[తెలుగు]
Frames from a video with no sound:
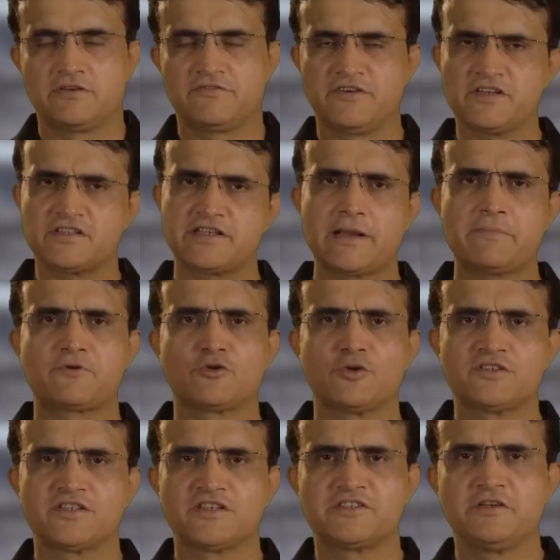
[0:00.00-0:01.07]
The first step
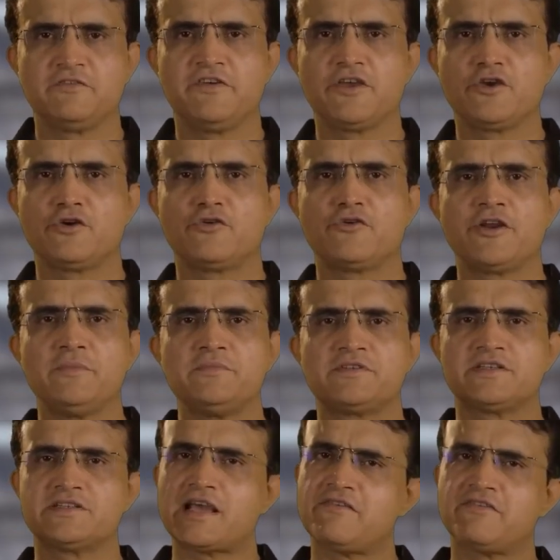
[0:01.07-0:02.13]
towards achieving your dreams
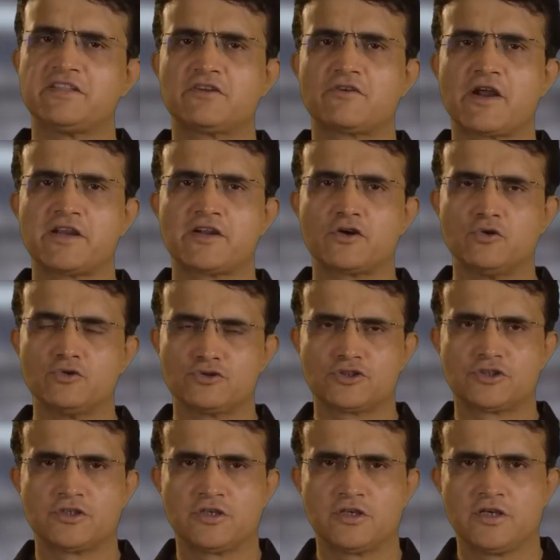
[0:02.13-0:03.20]
is having the right
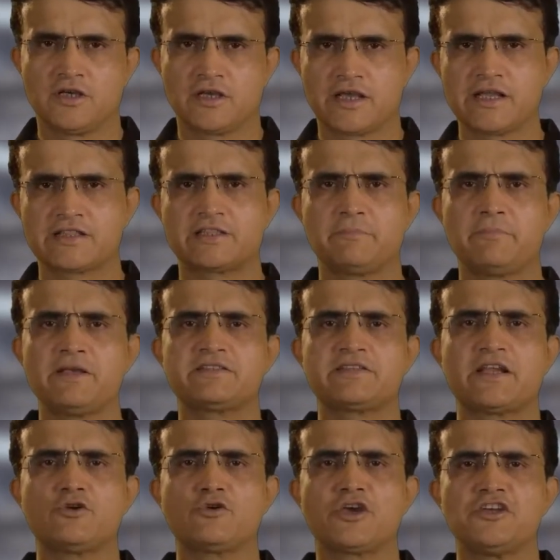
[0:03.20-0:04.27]
coach. Get the best
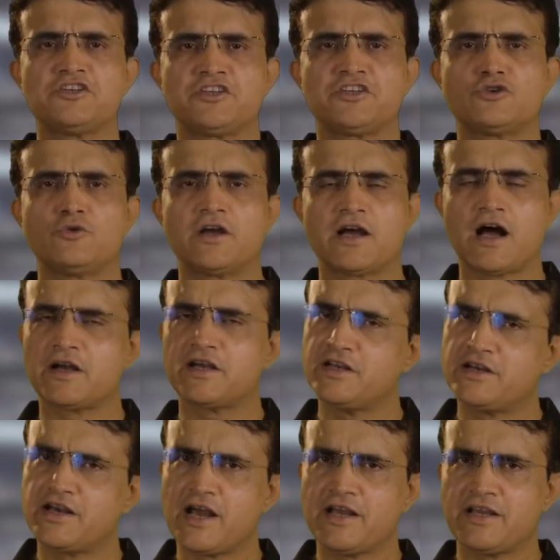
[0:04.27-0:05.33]
education with Anil
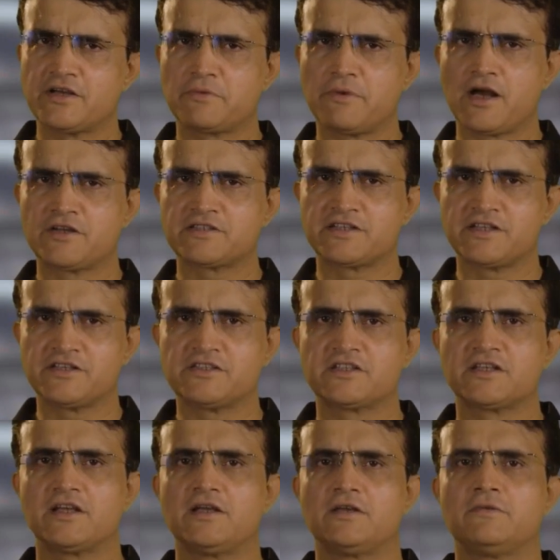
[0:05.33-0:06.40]
Nair classes
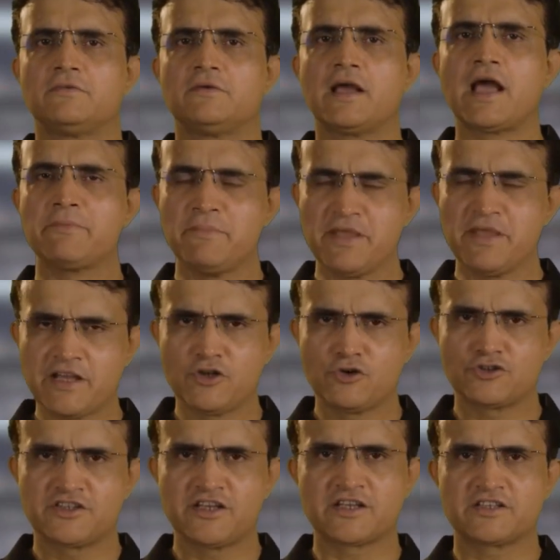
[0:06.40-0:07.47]
and make your
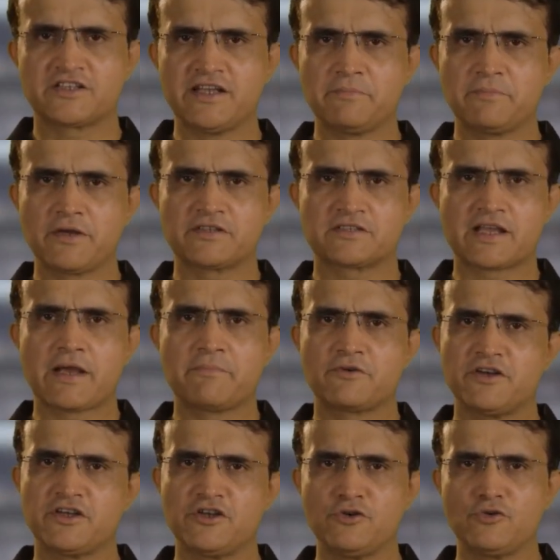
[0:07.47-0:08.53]
60 plus
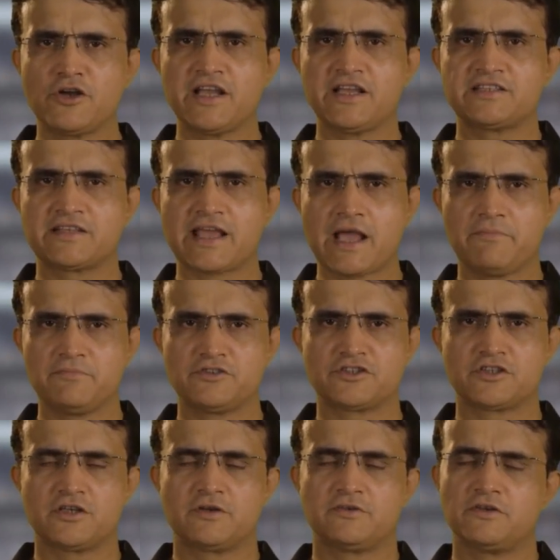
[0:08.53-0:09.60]
aptitude exams
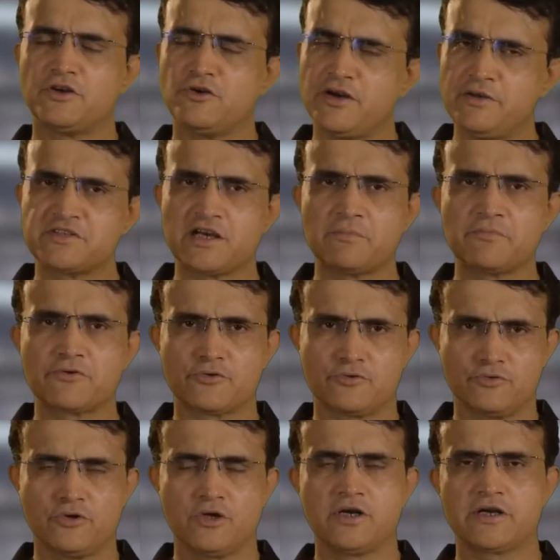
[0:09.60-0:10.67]
dreams come true.
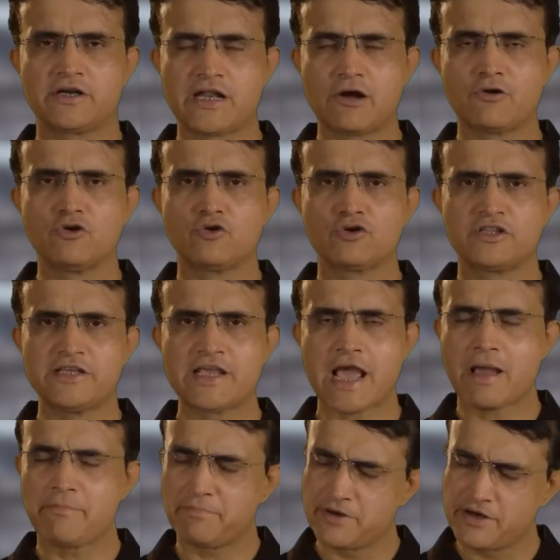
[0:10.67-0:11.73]
Download the
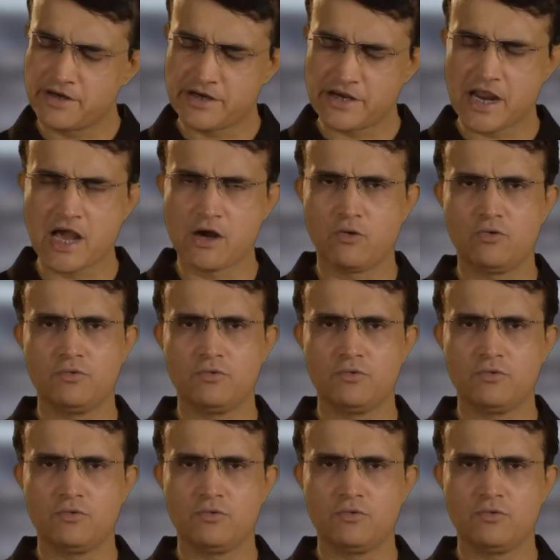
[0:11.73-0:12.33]
app now.